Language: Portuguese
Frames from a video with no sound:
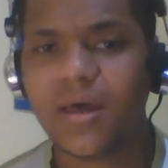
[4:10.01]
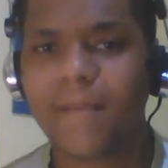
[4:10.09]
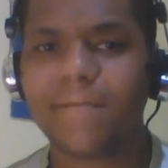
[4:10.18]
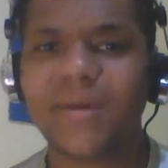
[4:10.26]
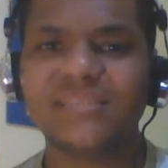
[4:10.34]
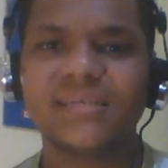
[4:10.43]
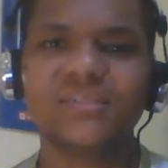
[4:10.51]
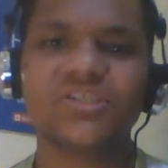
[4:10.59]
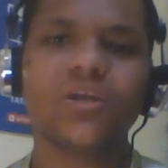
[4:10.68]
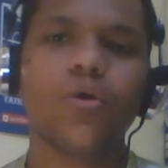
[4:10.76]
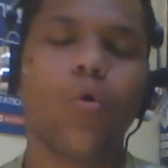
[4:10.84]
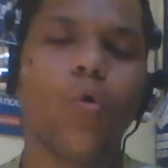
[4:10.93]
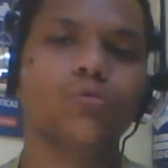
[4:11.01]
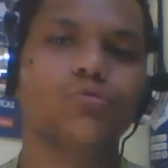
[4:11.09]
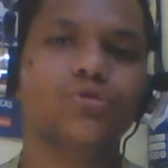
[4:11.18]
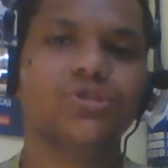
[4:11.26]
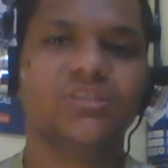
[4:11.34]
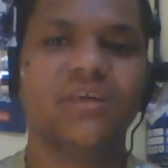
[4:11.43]
mas existem
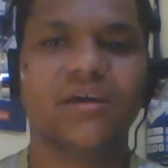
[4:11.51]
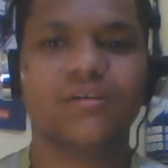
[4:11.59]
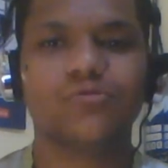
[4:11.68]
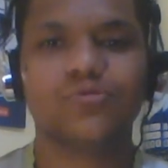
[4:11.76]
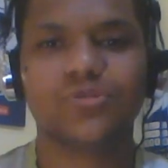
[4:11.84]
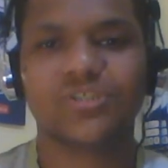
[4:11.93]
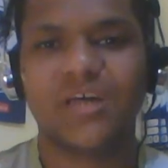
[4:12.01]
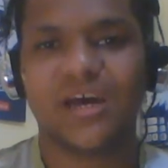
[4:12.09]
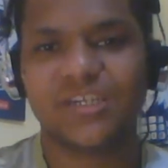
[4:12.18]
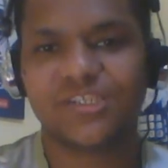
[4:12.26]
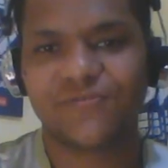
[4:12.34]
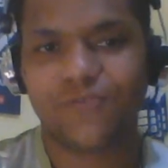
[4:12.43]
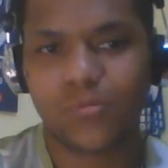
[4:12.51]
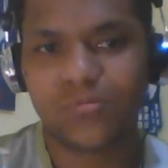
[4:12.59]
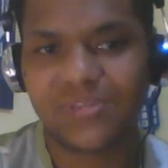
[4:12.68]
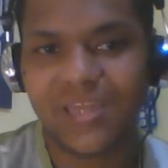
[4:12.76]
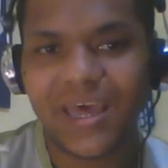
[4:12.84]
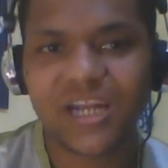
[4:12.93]
outros dentro das
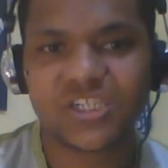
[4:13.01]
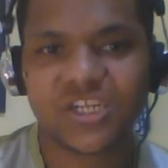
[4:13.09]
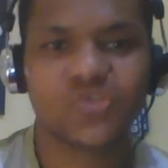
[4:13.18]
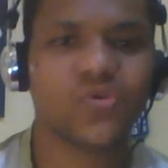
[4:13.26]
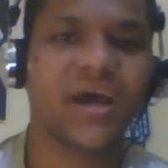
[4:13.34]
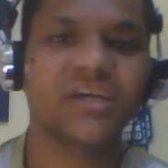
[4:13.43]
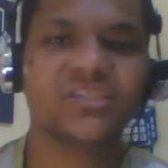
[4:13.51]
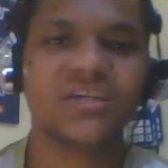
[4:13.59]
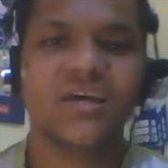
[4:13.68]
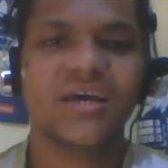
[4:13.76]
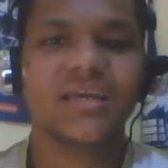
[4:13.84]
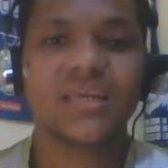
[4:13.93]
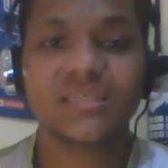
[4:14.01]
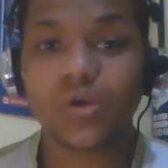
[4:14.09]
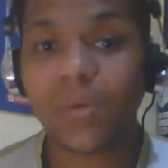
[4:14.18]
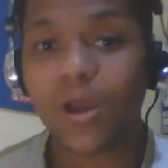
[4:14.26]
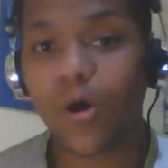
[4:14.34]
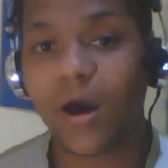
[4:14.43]
fronteiras nacionais que são
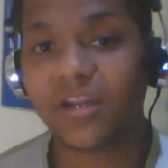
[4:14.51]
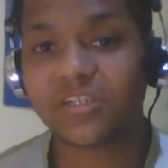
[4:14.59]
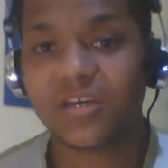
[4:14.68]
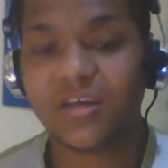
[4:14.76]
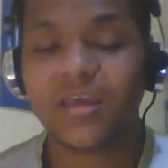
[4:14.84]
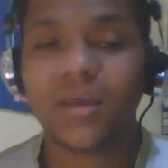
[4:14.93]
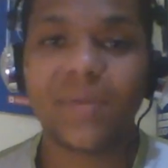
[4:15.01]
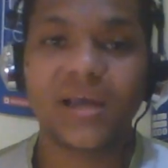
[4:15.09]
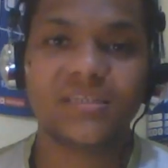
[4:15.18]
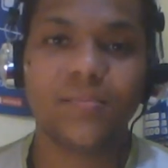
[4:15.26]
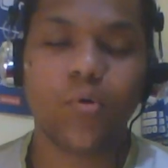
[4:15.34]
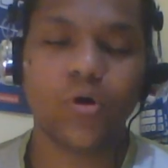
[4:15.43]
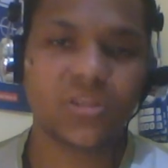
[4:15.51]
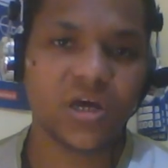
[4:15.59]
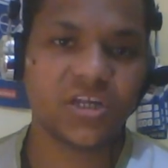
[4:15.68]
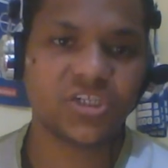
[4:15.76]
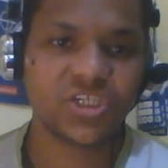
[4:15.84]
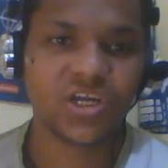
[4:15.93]
maiores e mais
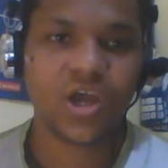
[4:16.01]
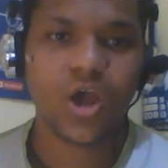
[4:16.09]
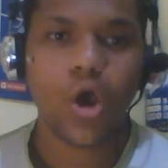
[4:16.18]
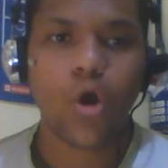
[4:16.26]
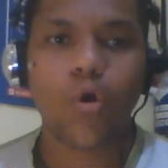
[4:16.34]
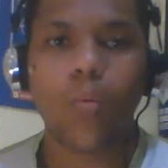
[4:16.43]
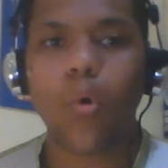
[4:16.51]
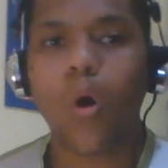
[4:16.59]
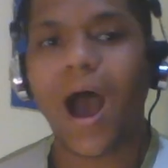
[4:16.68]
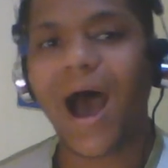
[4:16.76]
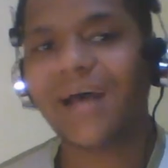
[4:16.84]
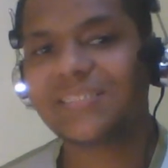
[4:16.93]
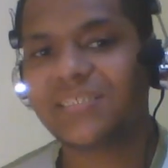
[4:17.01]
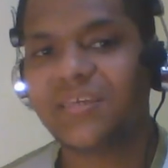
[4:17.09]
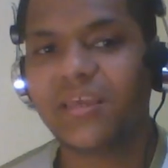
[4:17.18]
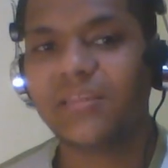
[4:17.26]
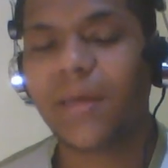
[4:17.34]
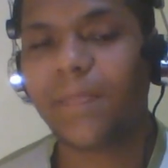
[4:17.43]
importantes, como o Racing
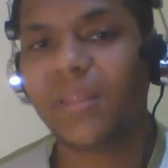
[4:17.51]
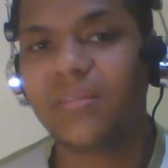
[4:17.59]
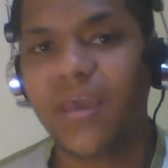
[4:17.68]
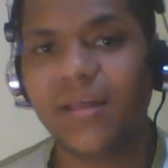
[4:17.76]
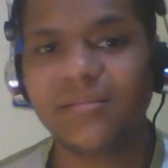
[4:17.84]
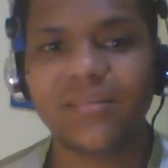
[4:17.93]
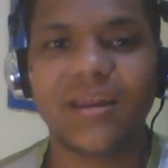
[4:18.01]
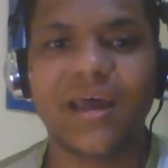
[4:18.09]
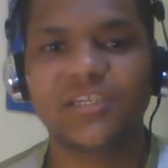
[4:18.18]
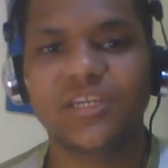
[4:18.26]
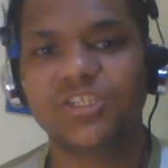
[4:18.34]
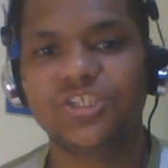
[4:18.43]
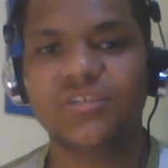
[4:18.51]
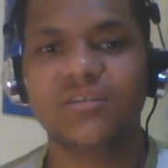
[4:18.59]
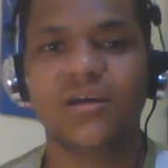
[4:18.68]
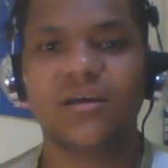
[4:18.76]
Independiente na Argentina,